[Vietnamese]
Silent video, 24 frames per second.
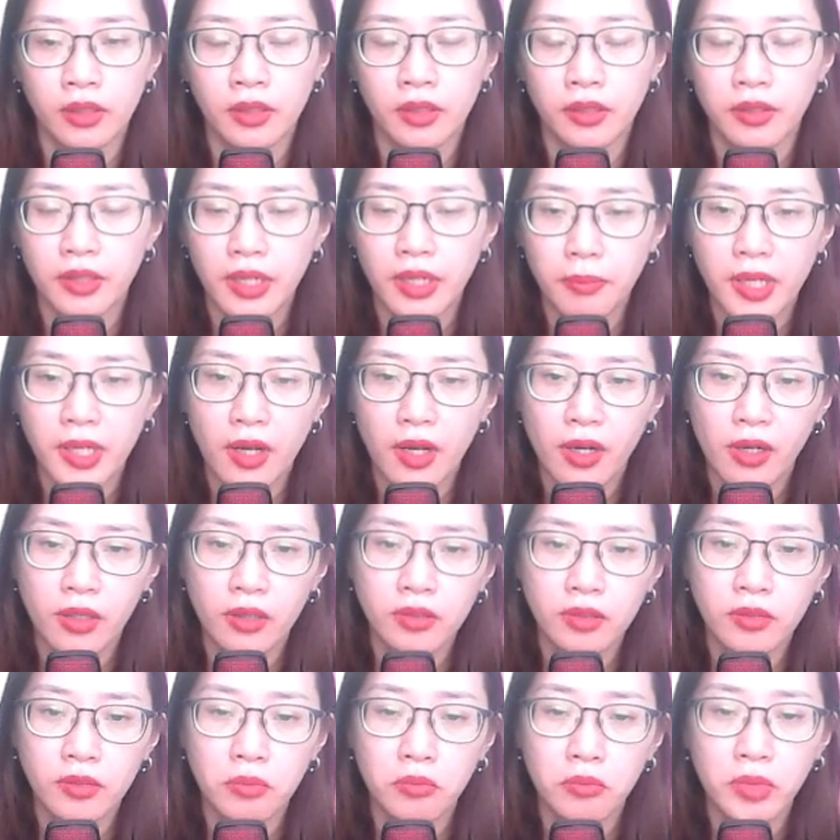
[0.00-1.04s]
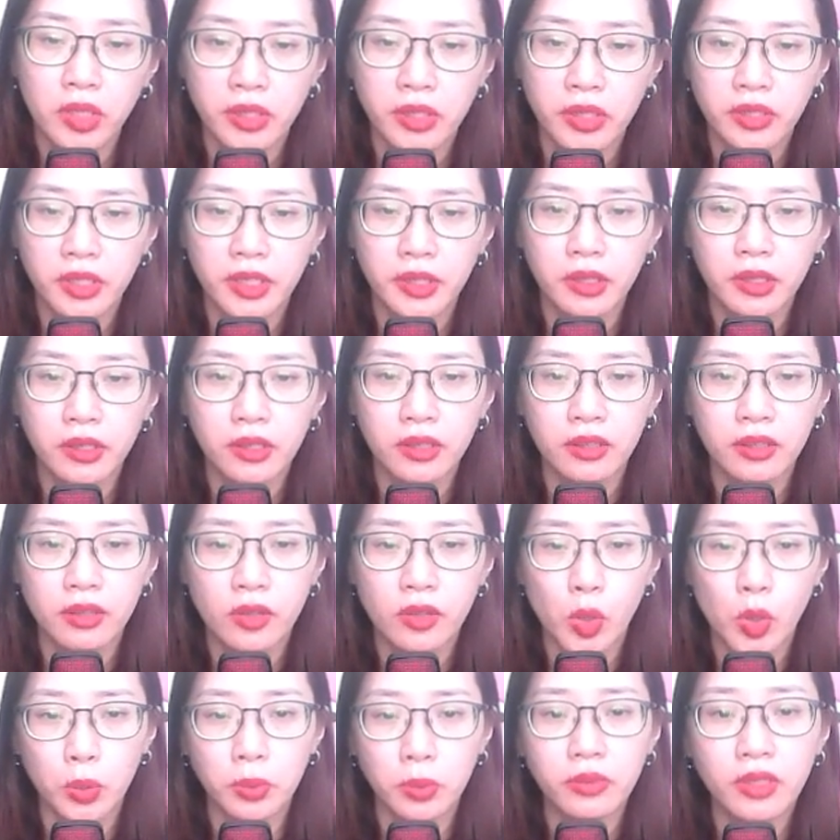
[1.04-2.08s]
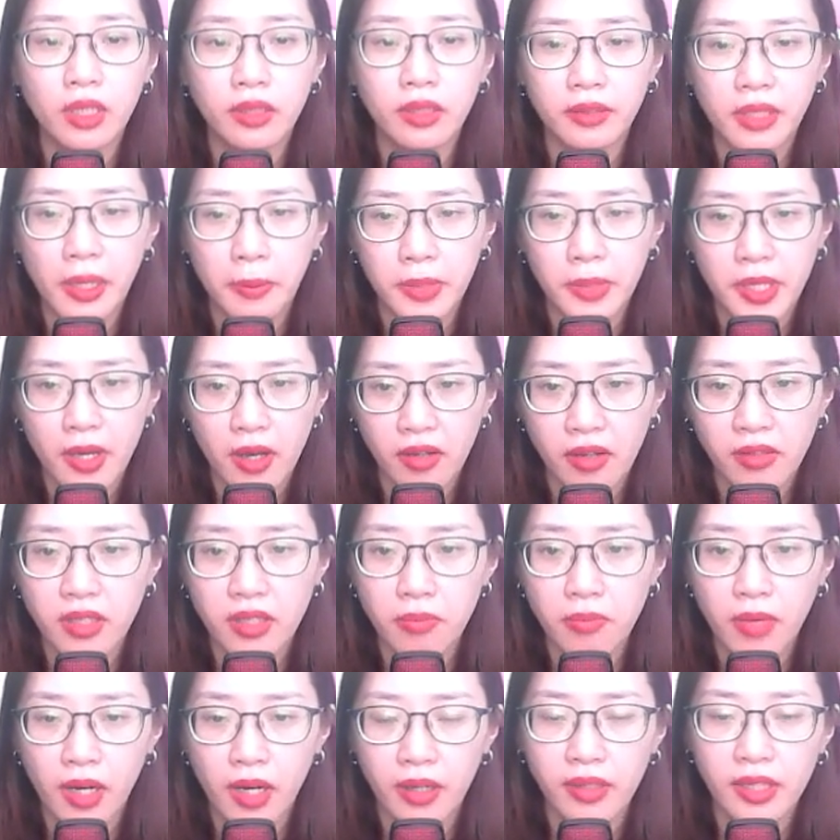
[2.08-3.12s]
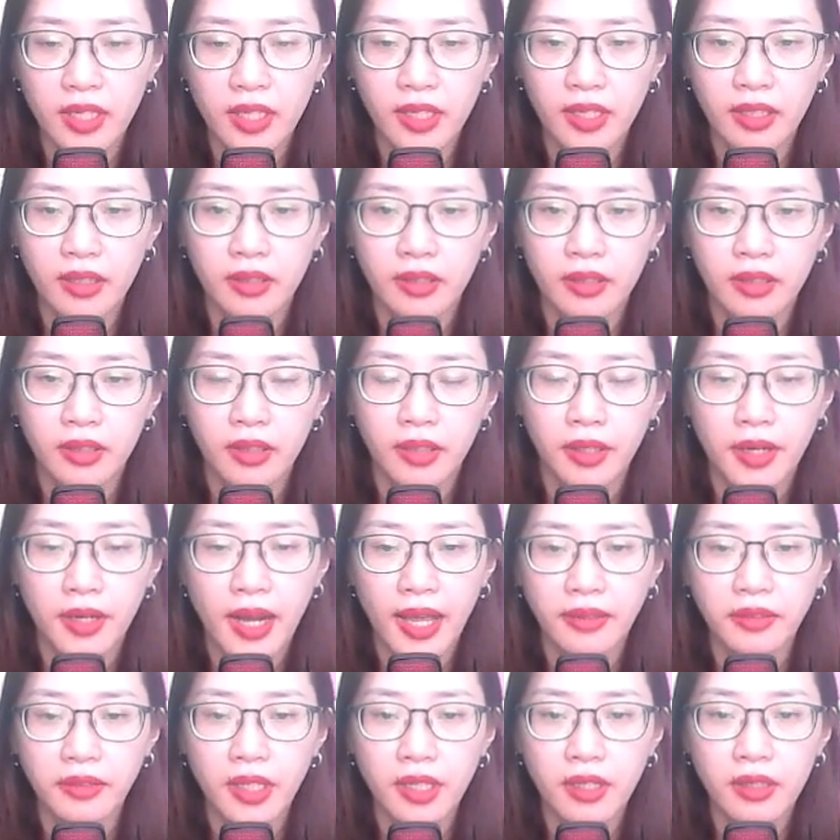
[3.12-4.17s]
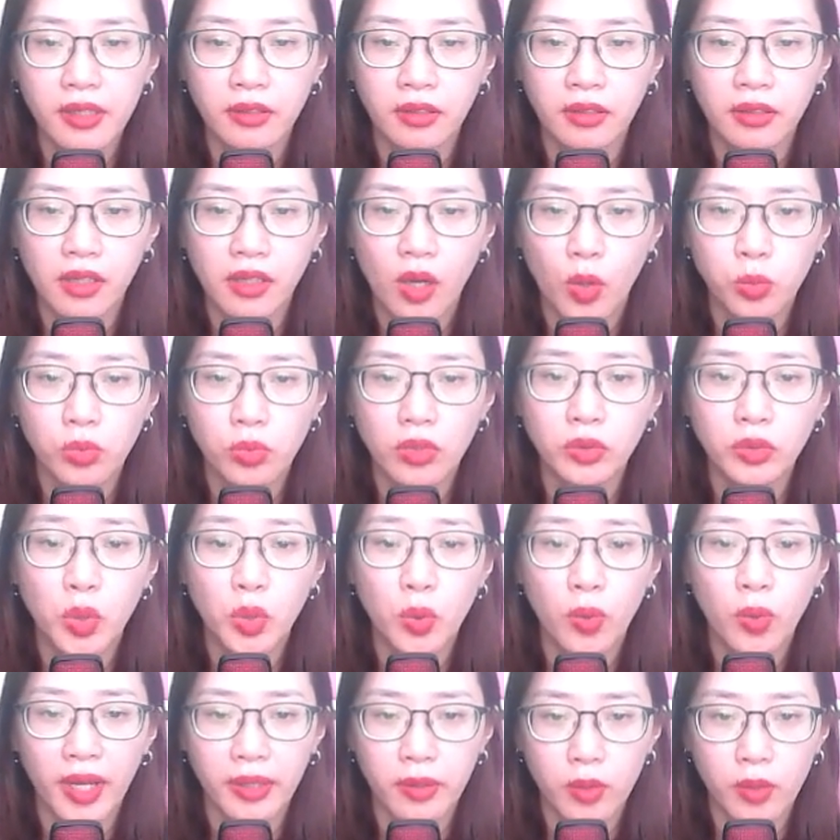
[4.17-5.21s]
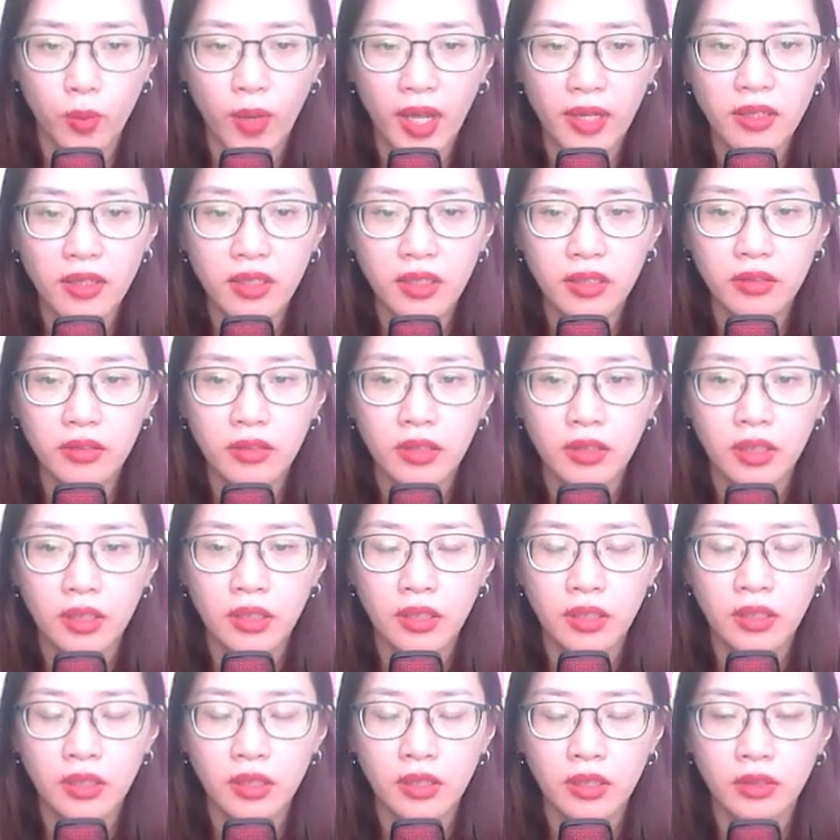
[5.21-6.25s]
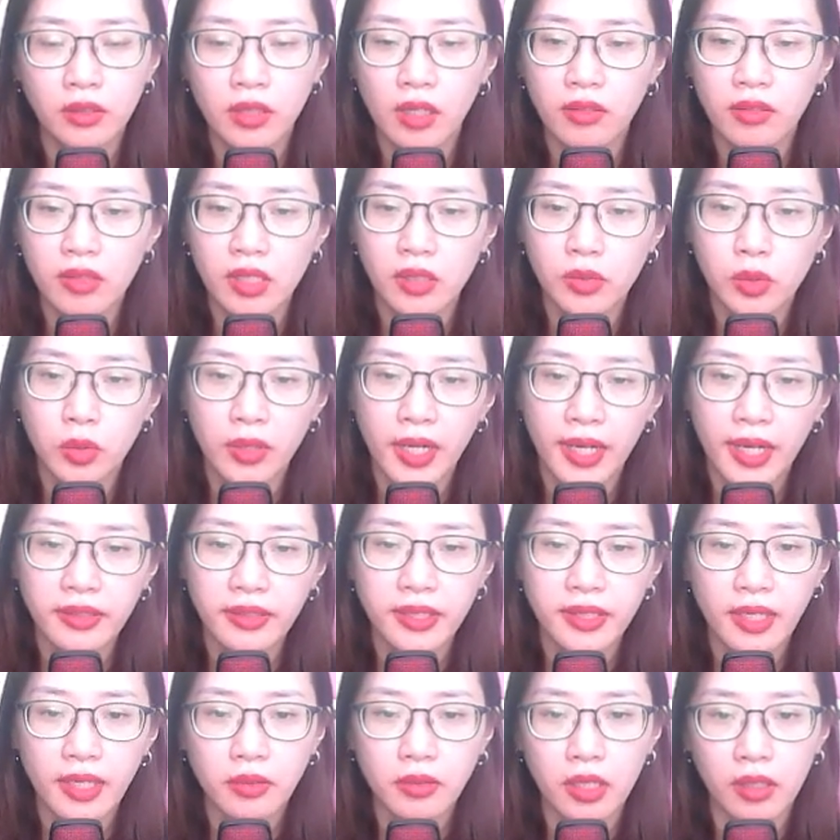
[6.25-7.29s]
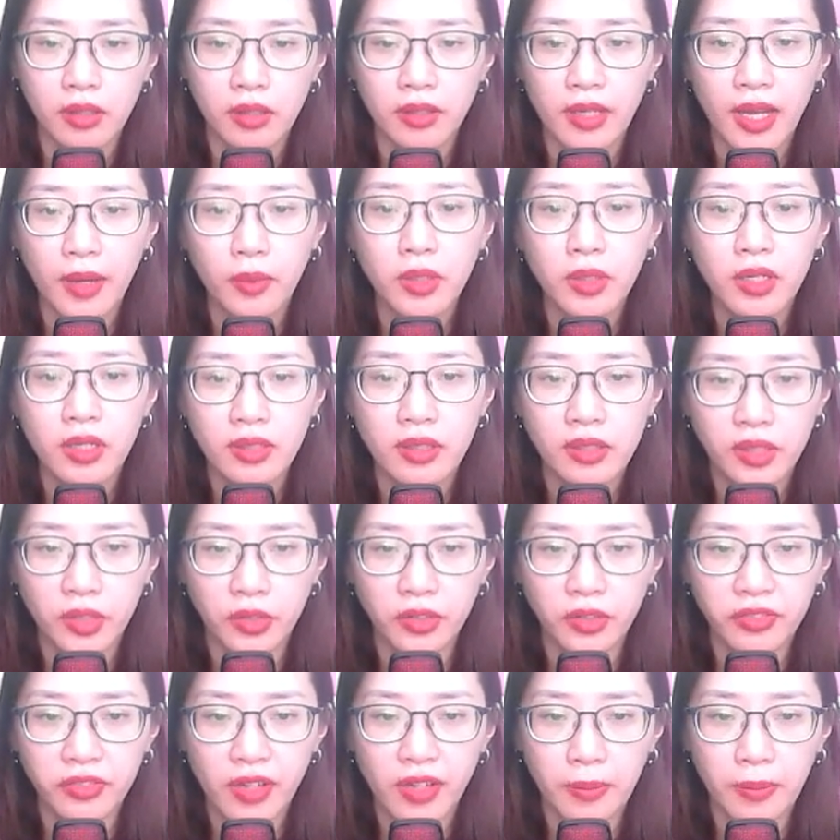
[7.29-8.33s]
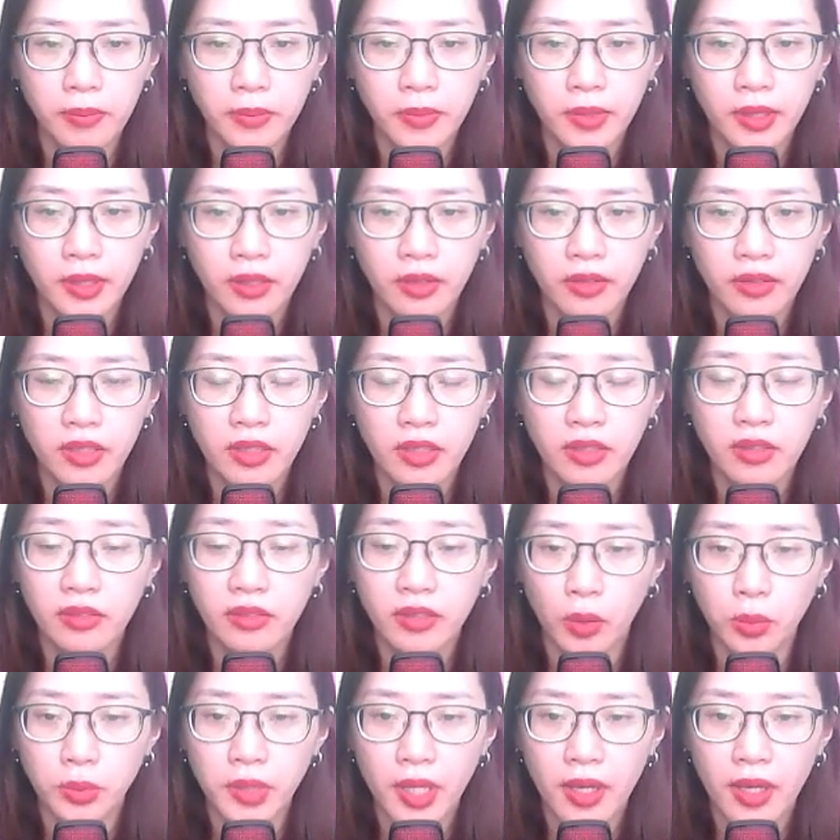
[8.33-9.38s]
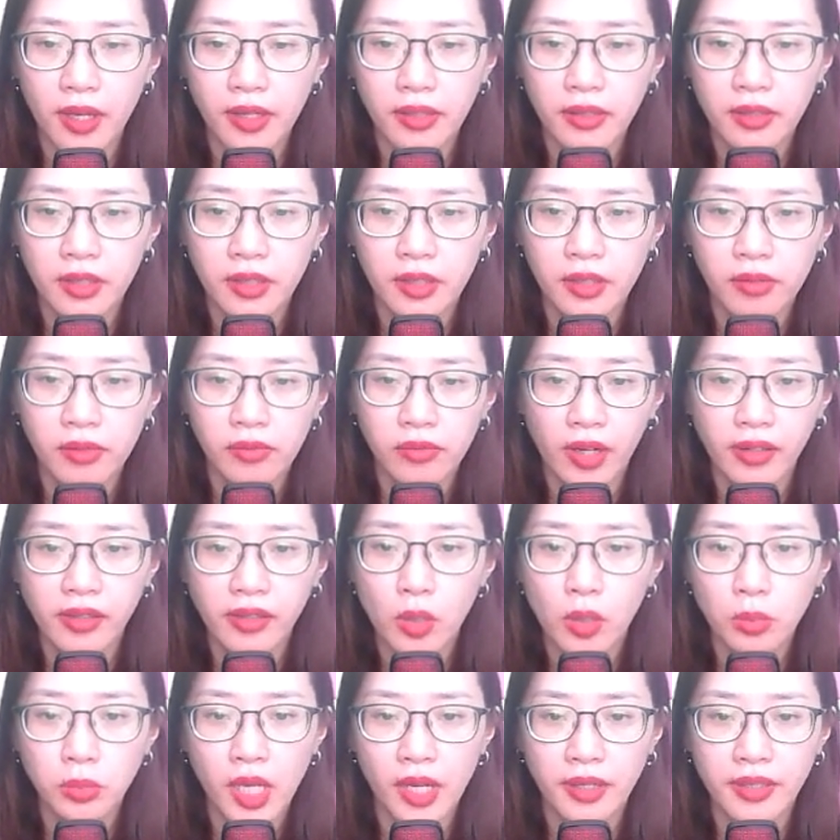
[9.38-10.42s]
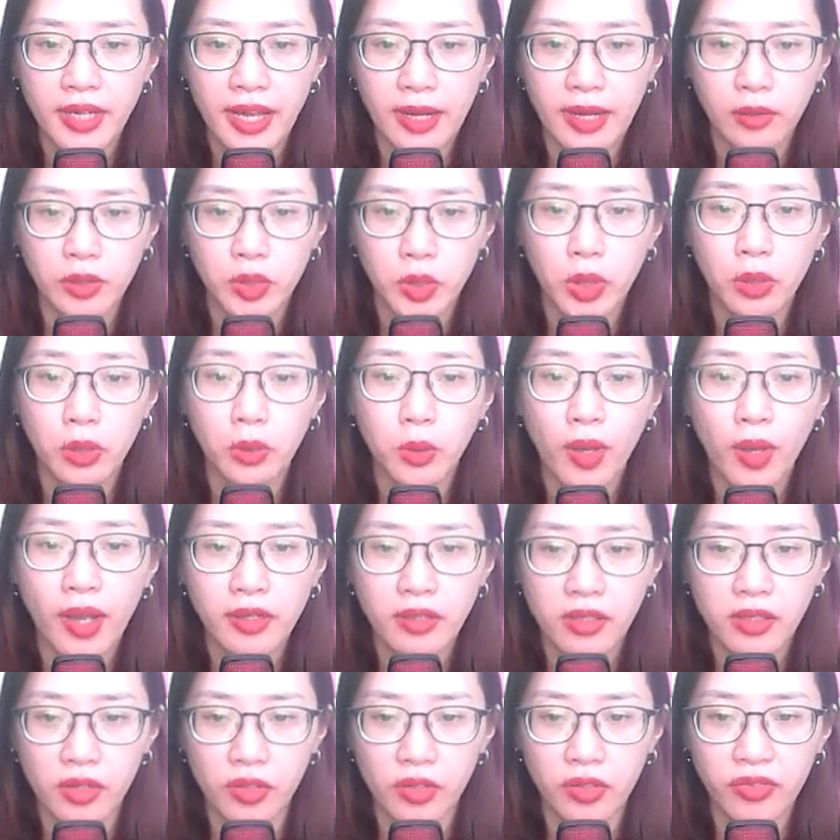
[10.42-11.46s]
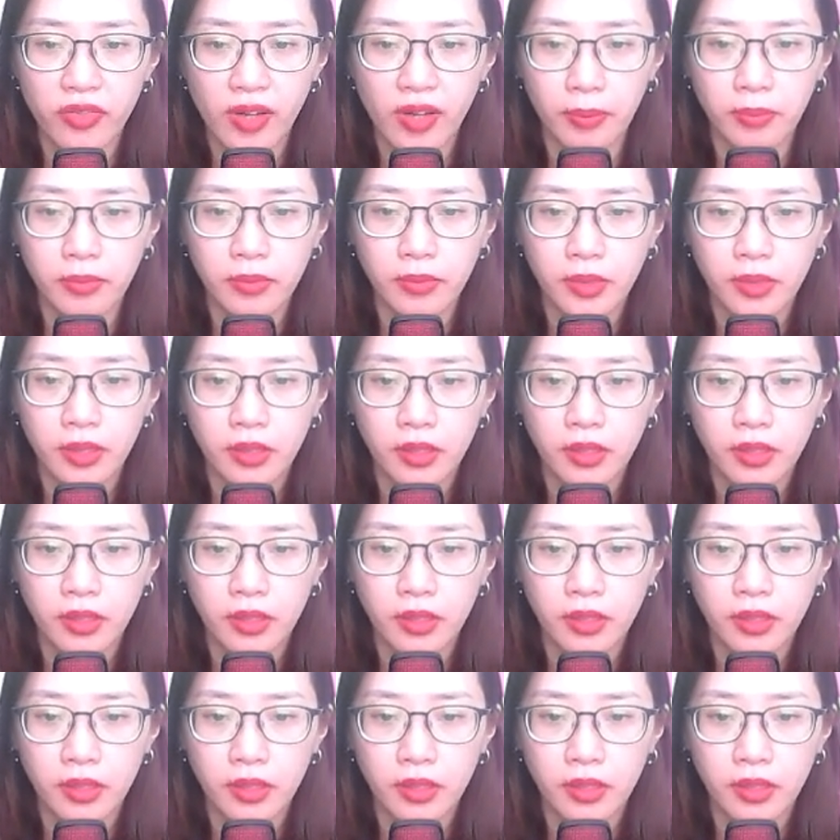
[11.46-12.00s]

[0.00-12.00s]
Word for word: Năm đó, mười người Thương cũng từng thăm dò cấp bậc kia, đáng tiếc không có thu hoạch quá lớn. Thực lực của hắn xác thực cao hơn cửu phẩm, nhưng tổng thể vẫn không thể nào siêu thoát cửu phẩm.